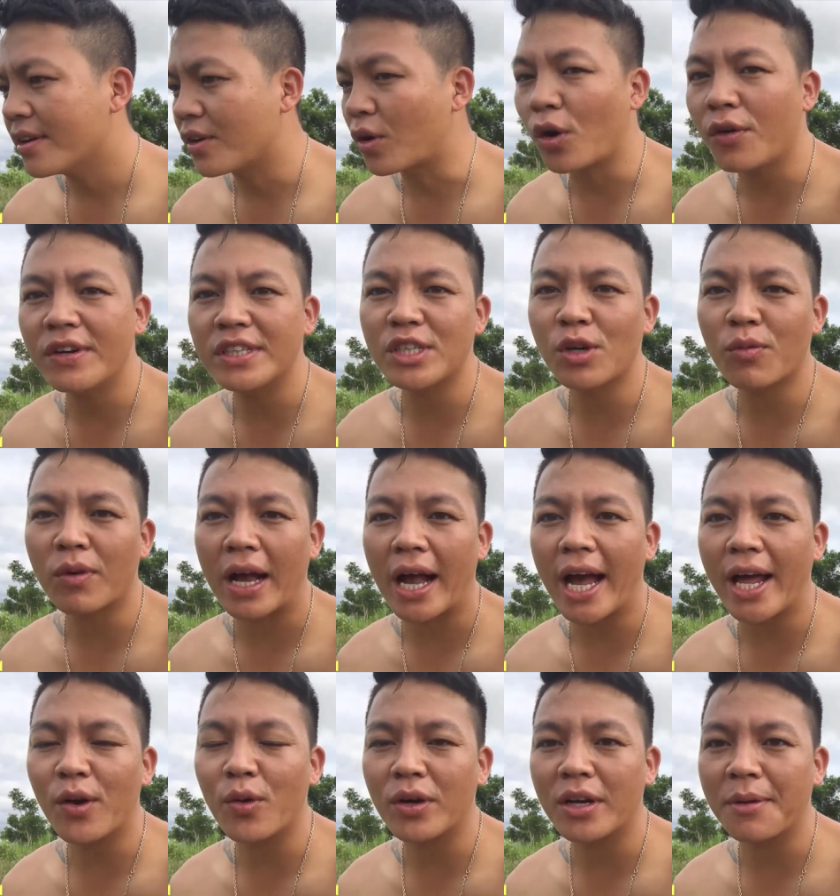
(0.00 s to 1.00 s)
nói về xong cá
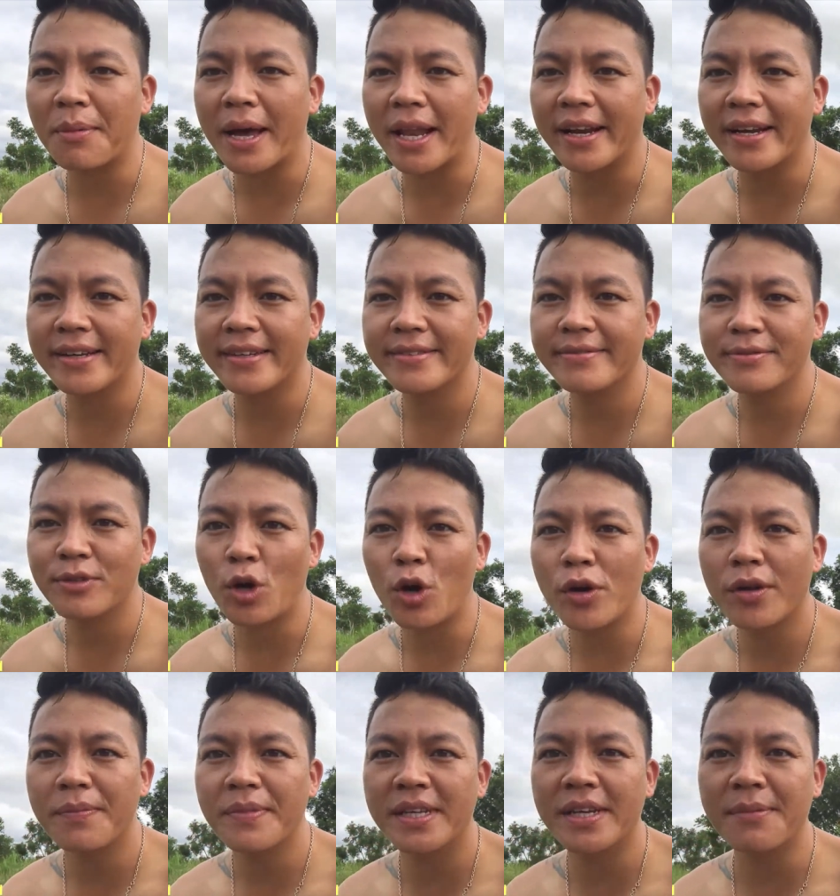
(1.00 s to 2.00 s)
ăn luôn các bạn ạ thôi
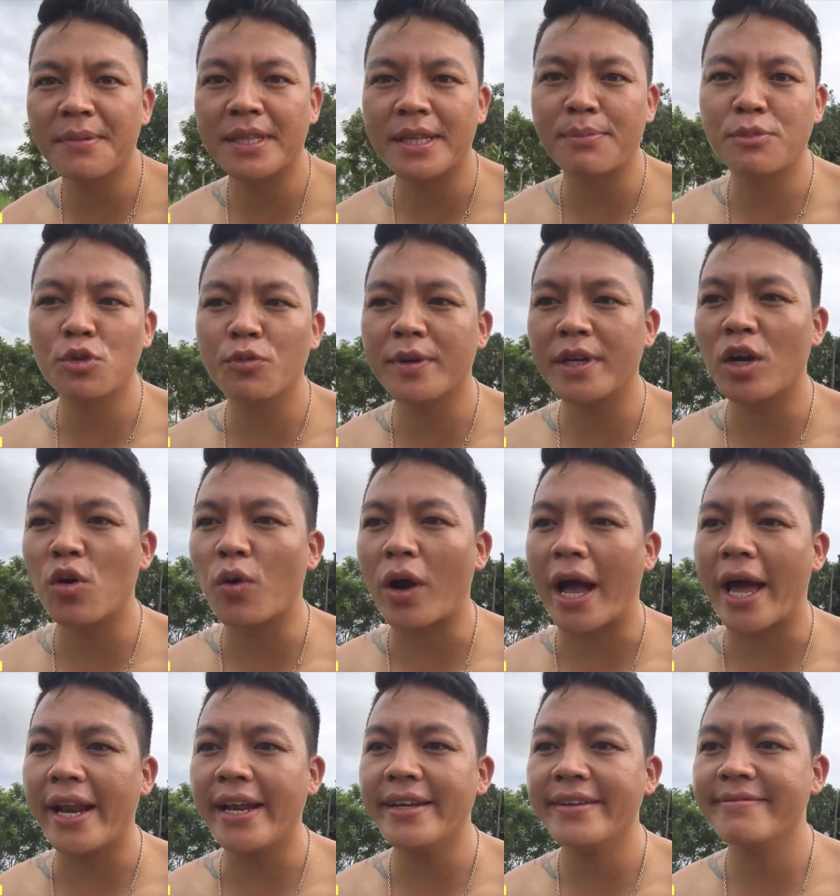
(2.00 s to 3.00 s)
bây giờ mình tập trung mình câu
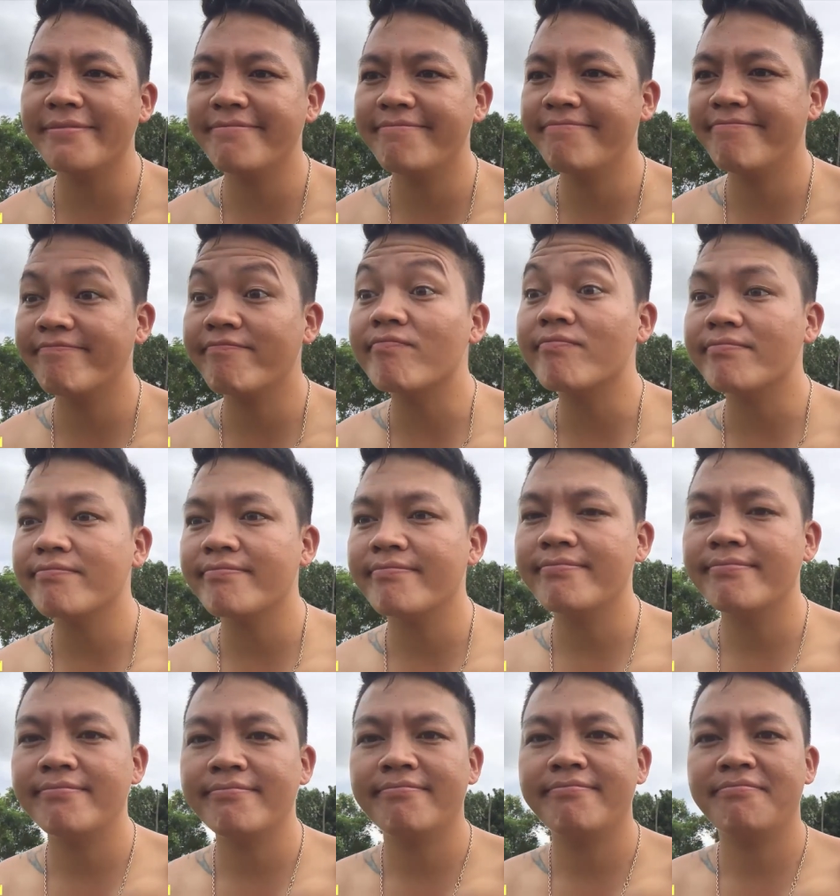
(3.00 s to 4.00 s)
cá đã
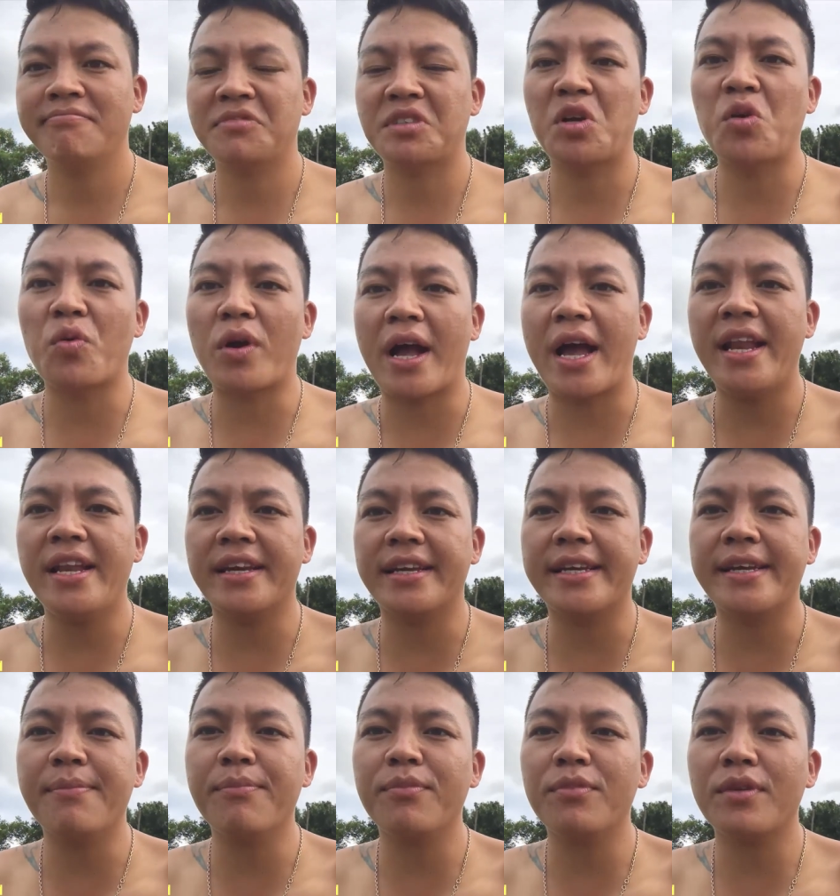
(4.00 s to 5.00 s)
câu cá này
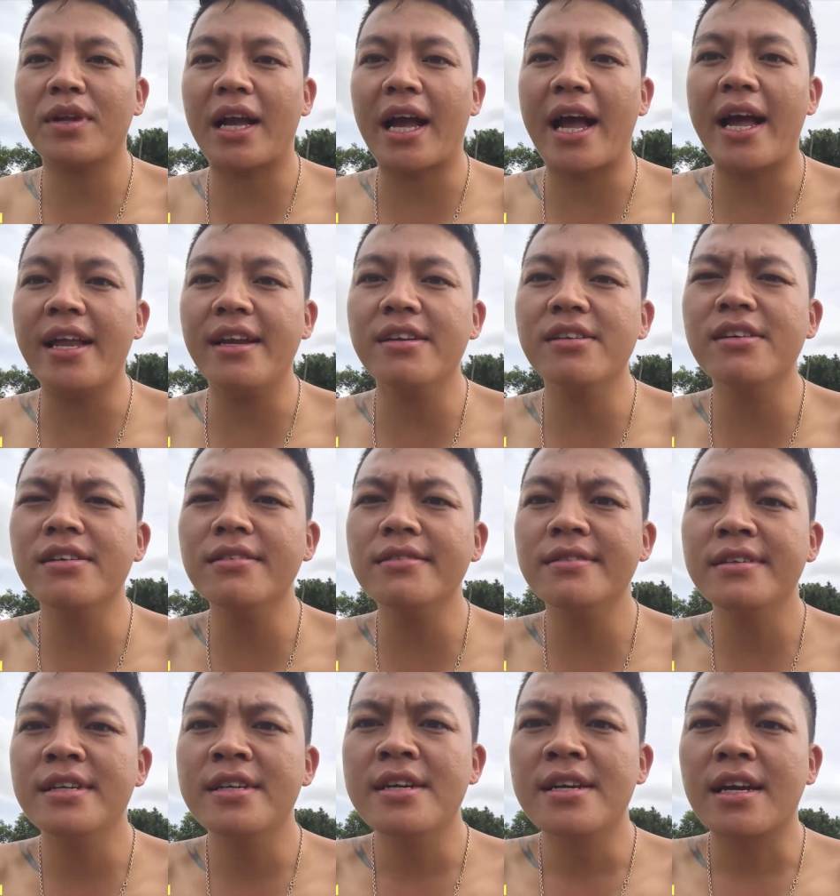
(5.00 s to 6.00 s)
kiếm cá nướng
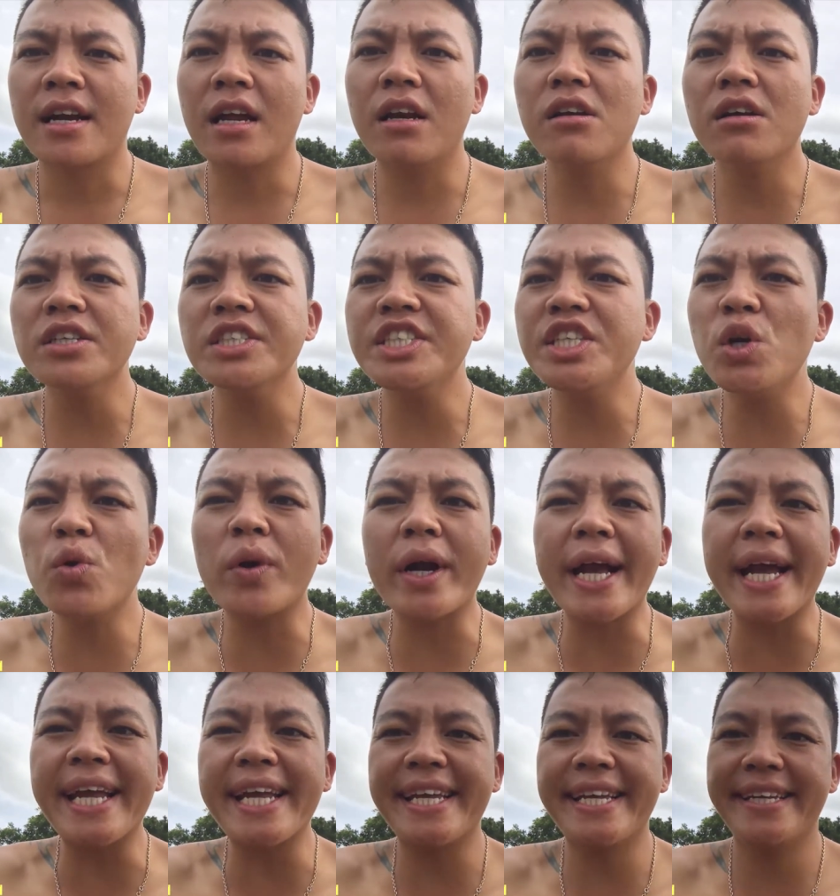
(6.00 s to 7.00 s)
cá nướng siêu
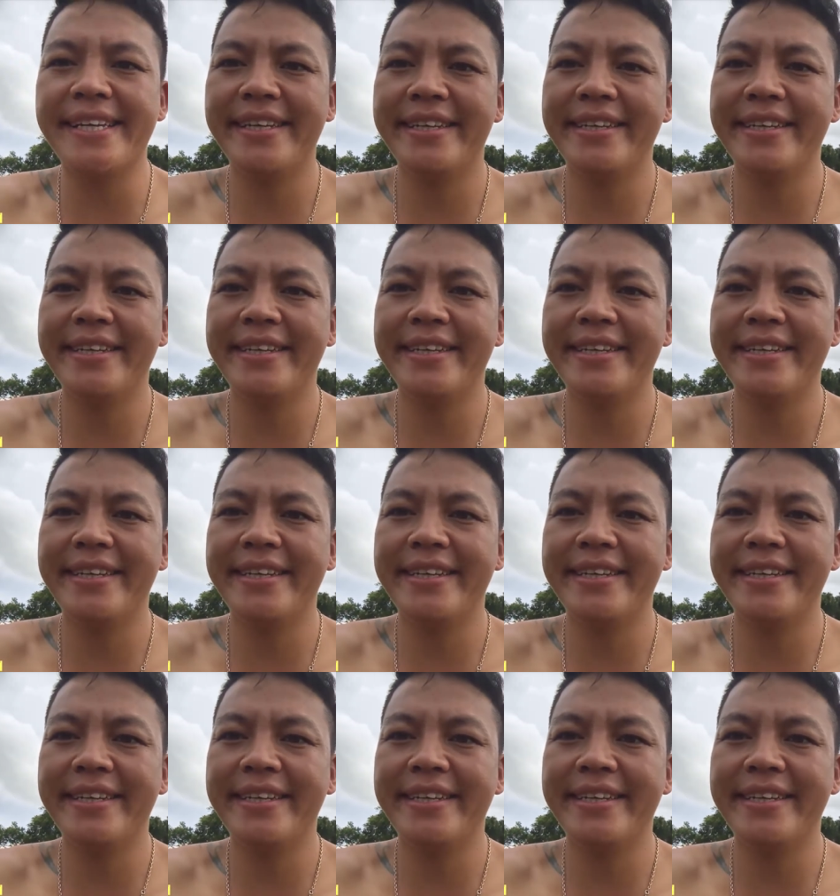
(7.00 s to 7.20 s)
cay